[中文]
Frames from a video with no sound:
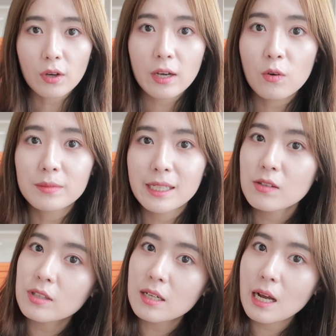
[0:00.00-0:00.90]
OK，我们今
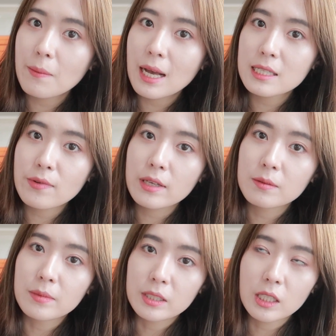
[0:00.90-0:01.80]
天就到这儿吧，希
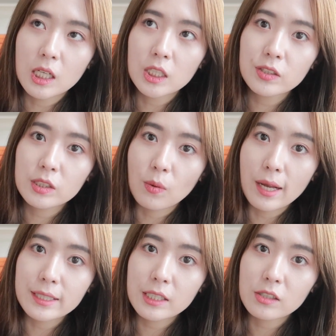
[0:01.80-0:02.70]
望你们能喜
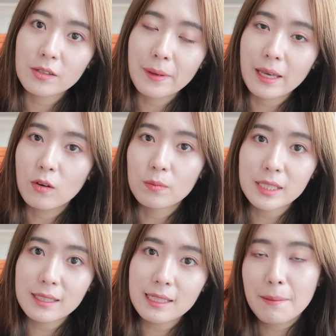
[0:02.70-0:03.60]
欢这个视频，我们
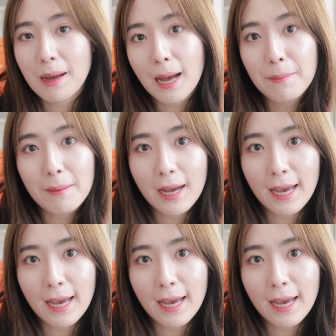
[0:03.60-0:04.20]
下期见吧，拜